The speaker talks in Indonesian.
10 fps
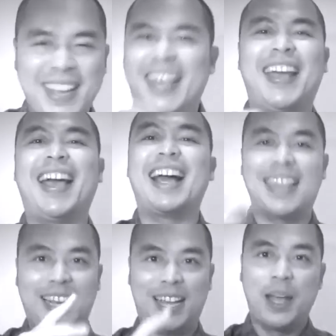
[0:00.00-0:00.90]
Hehehe,
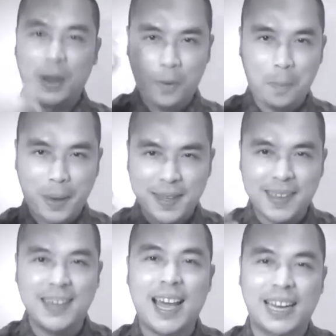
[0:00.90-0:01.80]
asik nih gue pengen
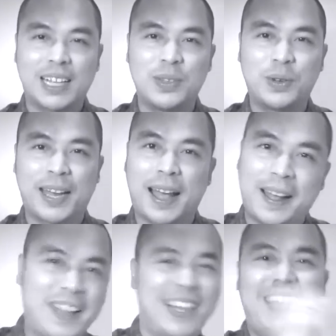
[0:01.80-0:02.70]
jadi Aryan Surya
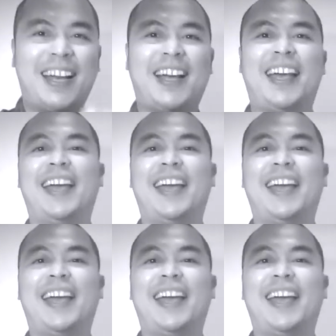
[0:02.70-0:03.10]
oke Oke,